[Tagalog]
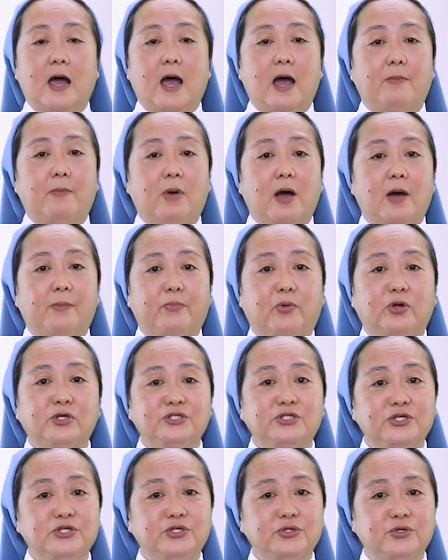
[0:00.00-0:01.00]
Ang mga
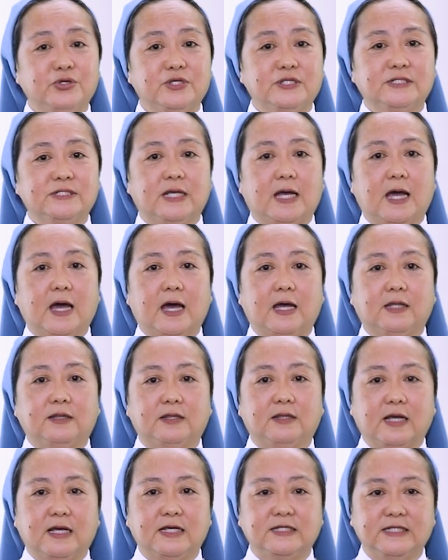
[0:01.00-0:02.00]
prostitutes at
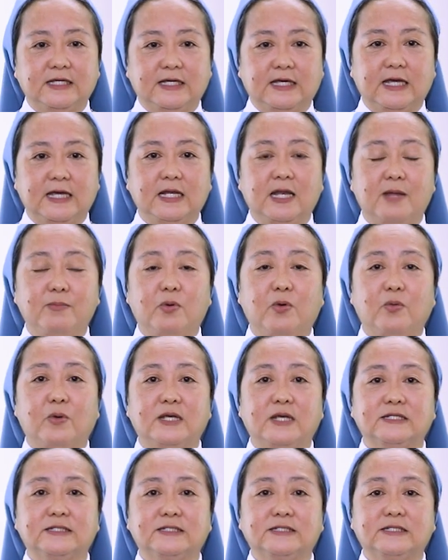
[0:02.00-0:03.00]
tagasingil ng
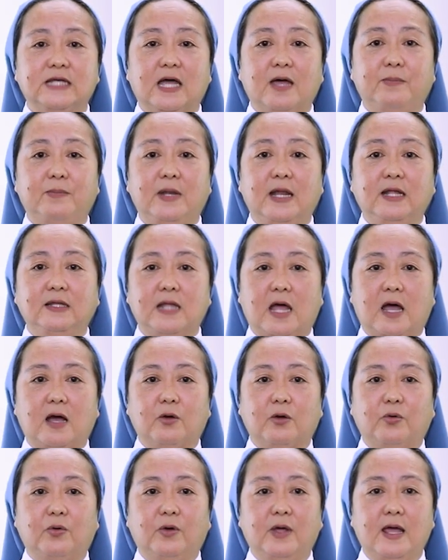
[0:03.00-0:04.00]
buwis sa kabilang
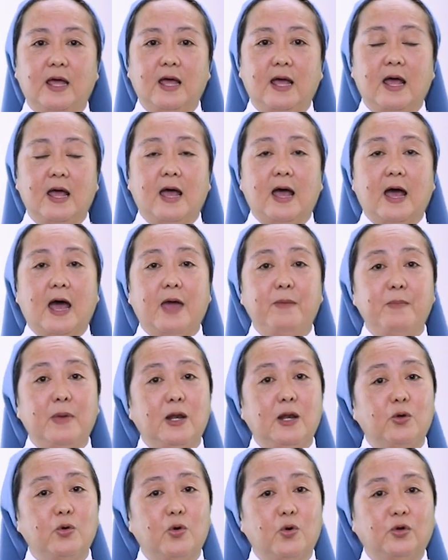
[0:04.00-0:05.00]
dako ay
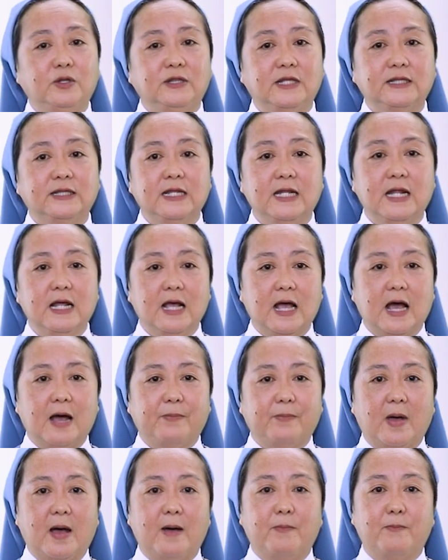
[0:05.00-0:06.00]
malugod na
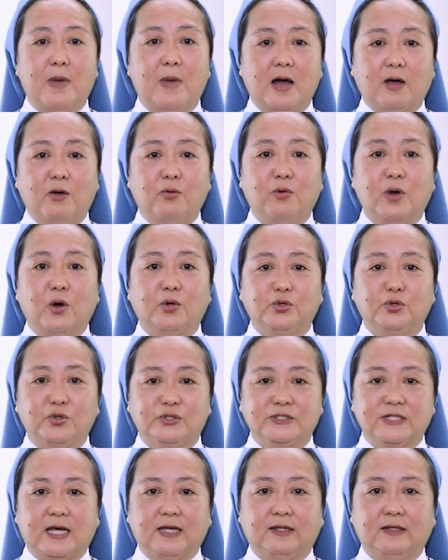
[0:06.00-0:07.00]
tinanggap ang bagong
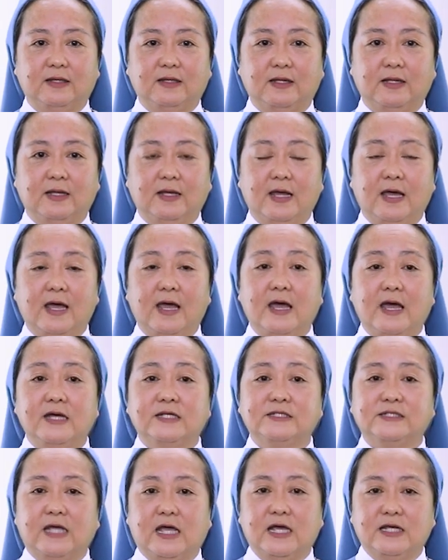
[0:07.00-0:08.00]
kautusan.
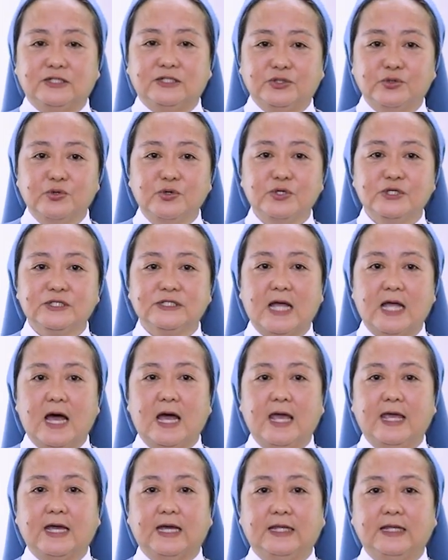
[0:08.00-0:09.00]
Si Jesus
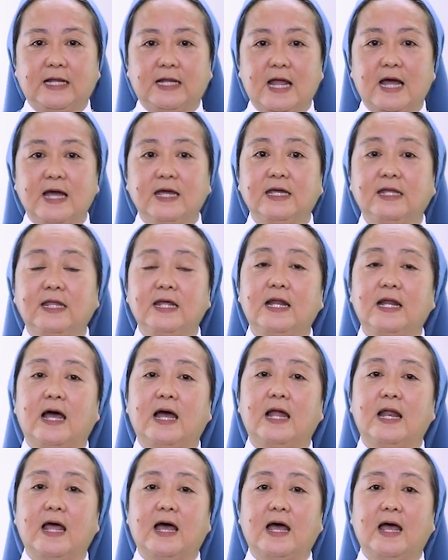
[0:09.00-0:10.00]
ay kanilang
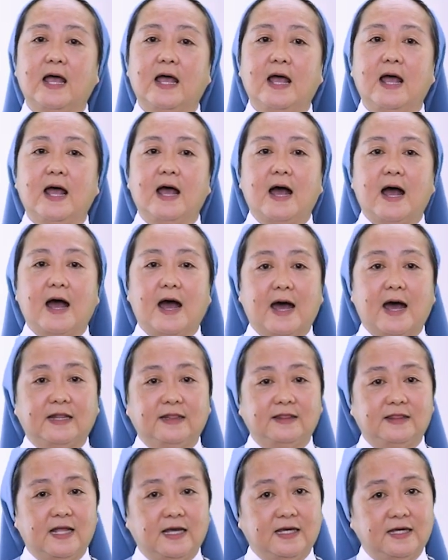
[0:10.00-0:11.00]
kinilala at
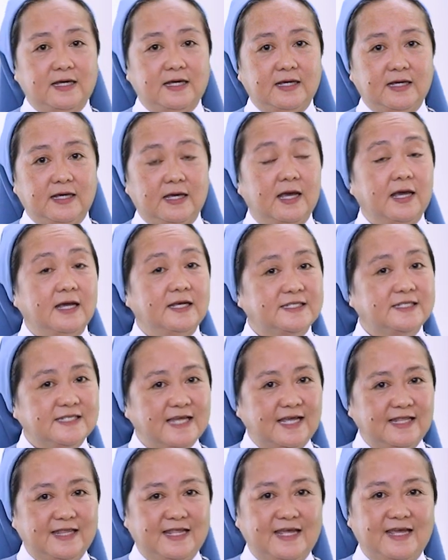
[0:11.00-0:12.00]
naging
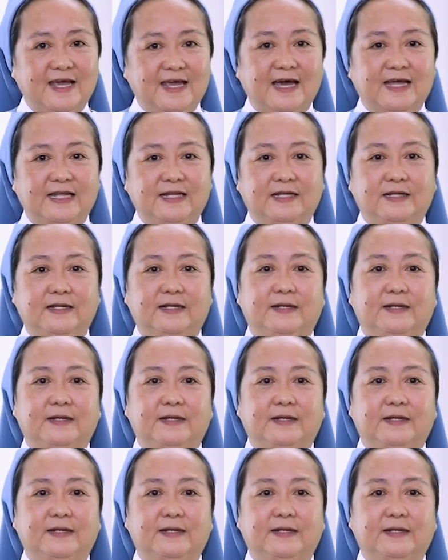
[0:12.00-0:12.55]
sandigan.